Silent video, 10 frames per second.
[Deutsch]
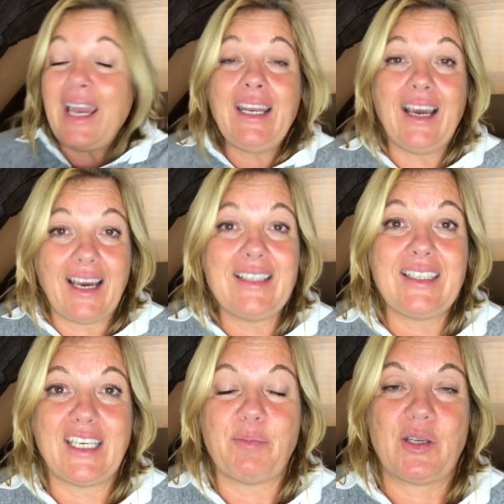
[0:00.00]
eine
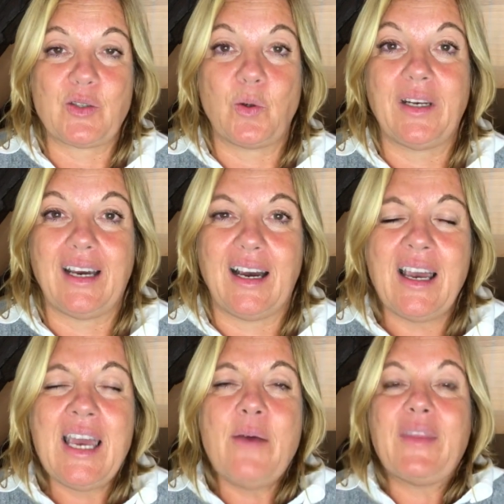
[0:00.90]
einzige Person da.
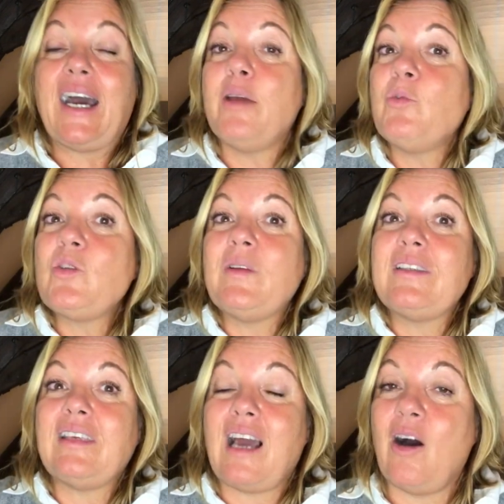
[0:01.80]
Daran muss man
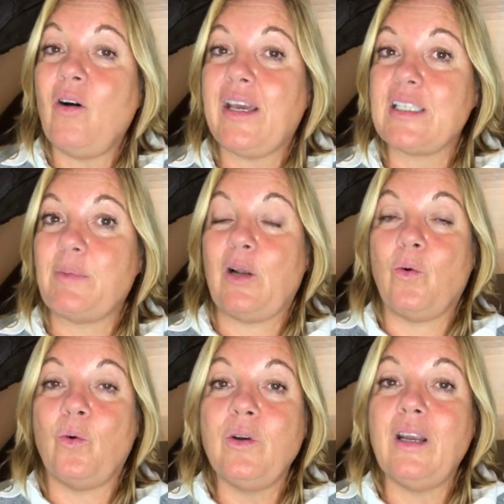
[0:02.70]
sich auch erstmal
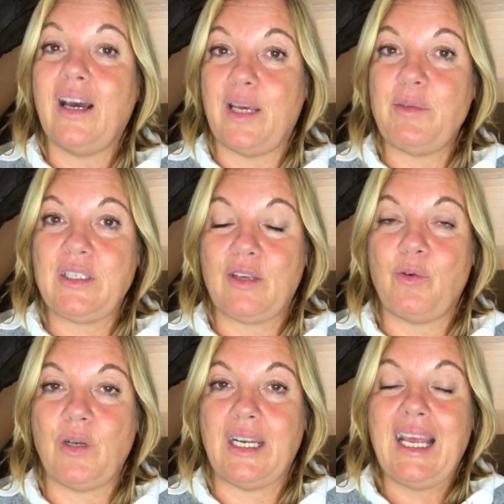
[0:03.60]
unheimlich
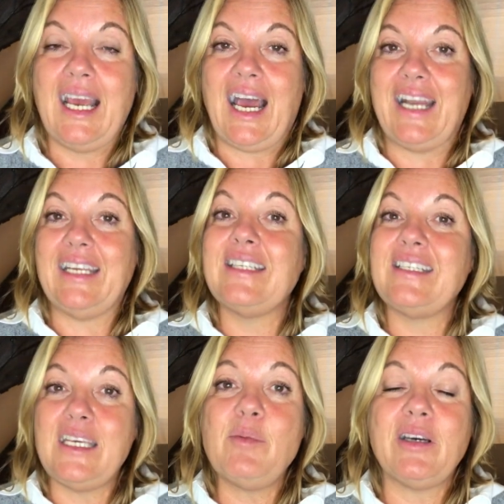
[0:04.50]
gewöhnen. Ein
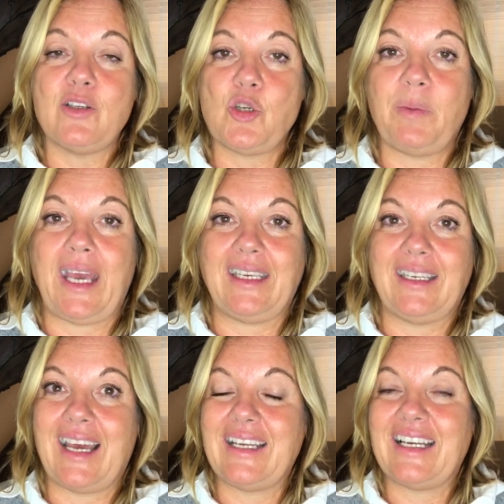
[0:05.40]
intimeres
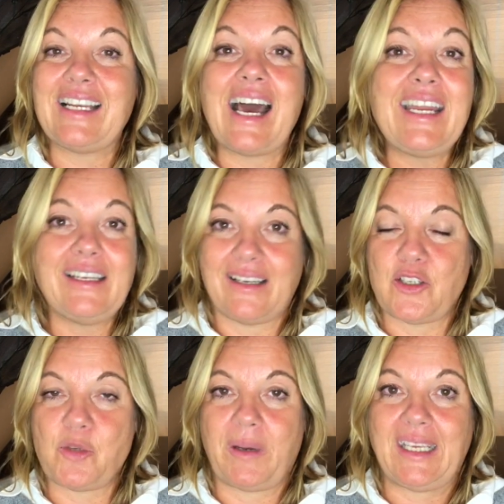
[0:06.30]
Sprechen, ein
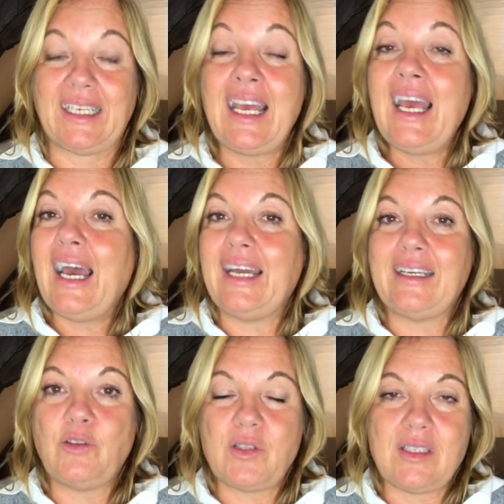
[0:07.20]
kleineres Sprechen, ein
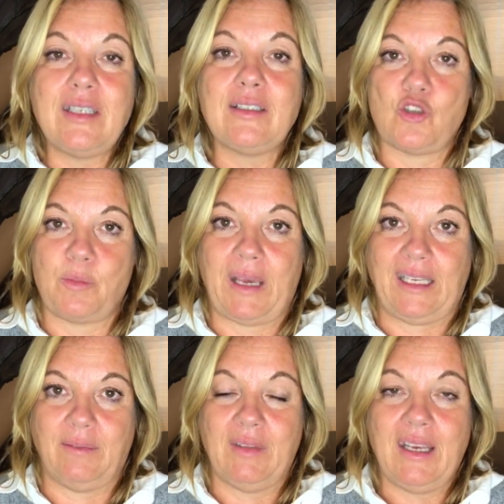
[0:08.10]
reduziertes
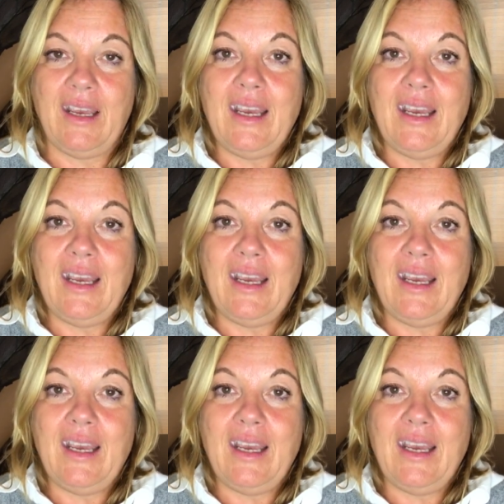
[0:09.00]
Sprechen.